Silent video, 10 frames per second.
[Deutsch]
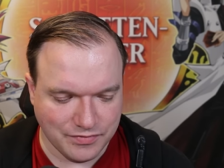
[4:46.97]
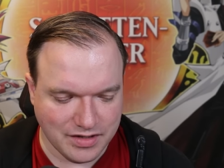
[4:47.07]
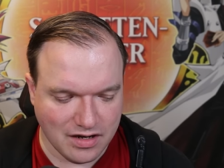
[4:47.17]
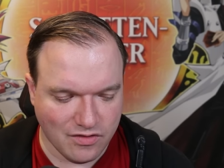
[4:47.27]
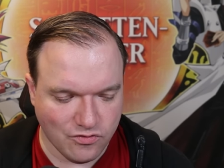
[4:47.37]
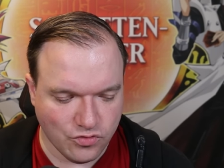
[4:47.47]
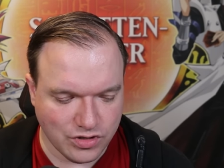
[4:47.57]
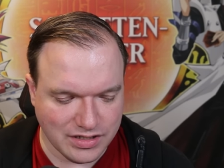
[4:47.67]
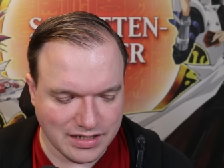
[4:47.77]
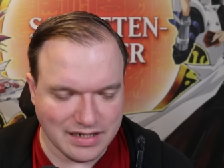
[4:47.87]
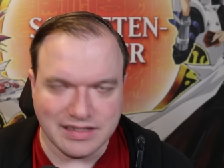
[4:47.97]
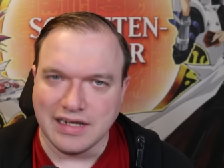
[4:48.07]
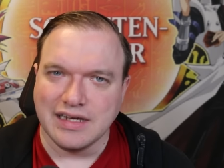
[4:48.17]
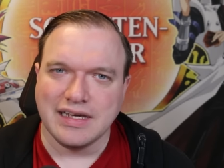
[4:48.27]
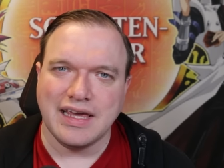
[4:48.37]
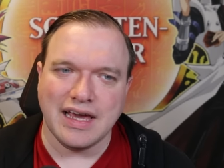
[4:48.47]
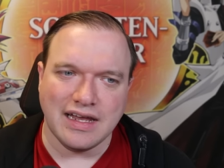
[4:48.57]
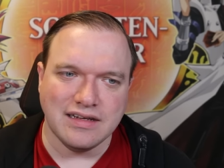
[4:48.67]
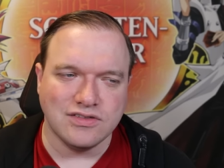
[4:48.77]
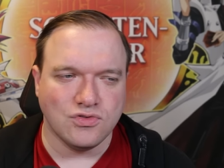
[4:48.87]
da würde ich halt
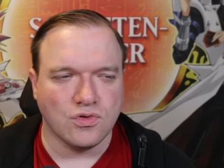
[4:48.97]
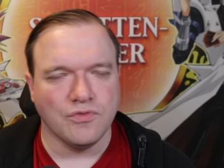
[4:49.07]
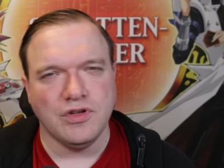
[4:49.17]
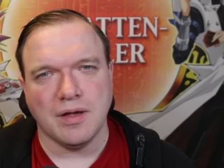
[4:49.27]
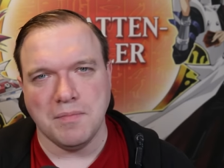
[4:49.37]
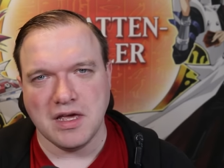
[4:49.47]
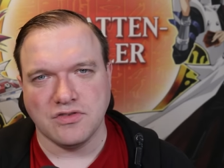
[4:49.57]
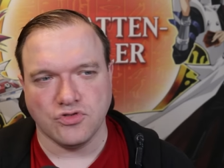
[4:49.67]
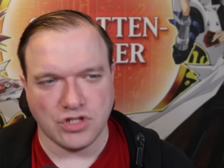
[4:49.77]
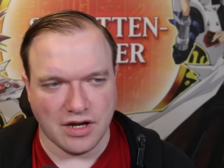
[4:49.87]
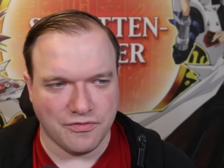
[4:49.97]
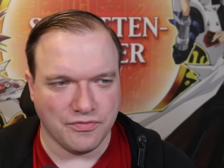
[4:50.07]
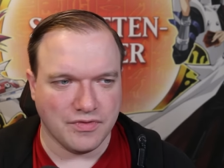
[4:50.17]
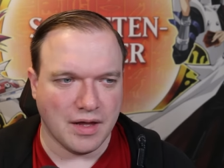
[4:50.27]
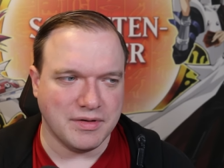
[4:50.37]
gerne in Zukunft wieder mehr zu schaffen.